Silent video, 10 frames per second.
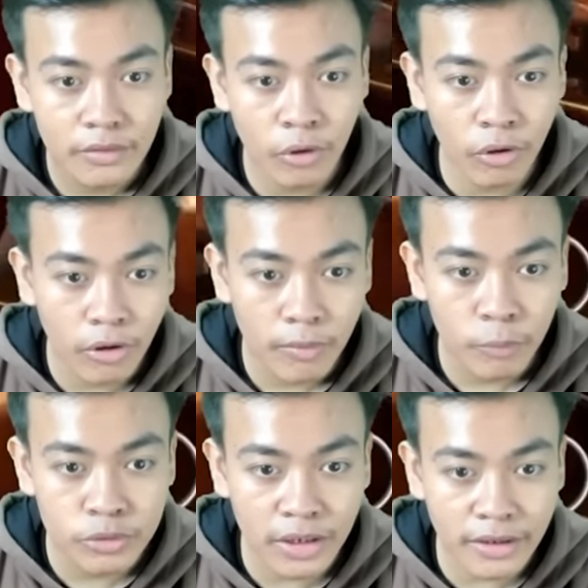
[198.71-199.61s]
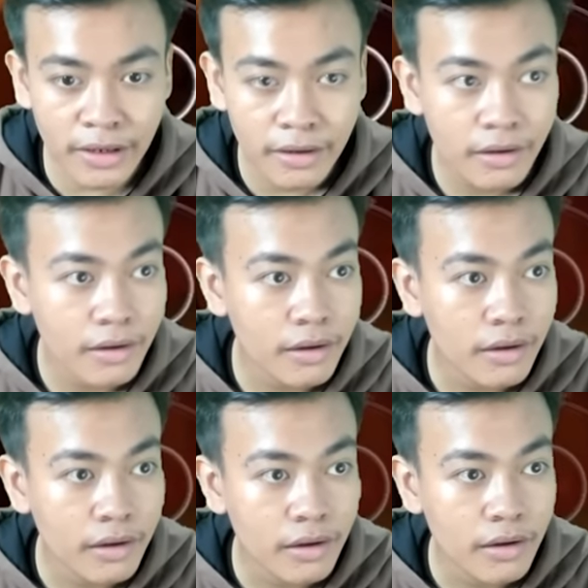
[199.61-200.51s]
Oh putar kah?
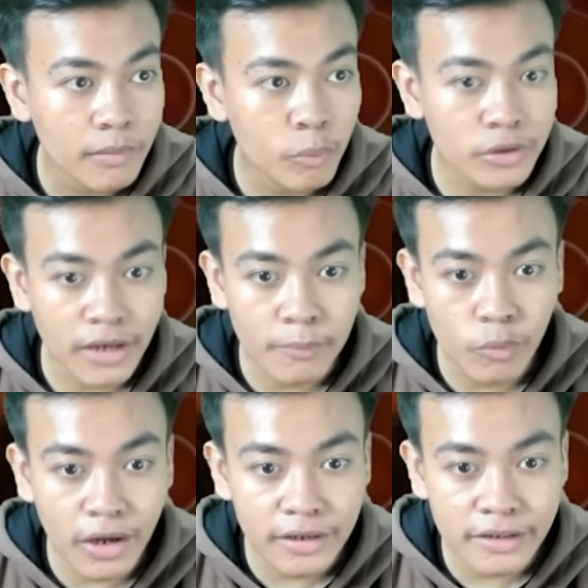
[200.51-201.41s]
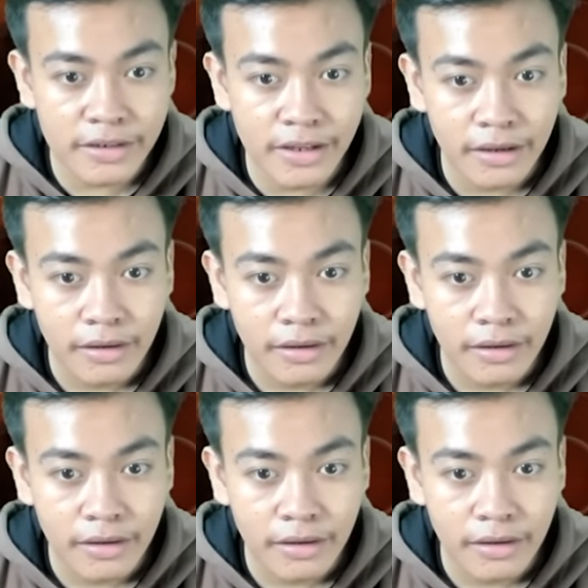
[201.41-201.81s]
Buat ramuan Ini dia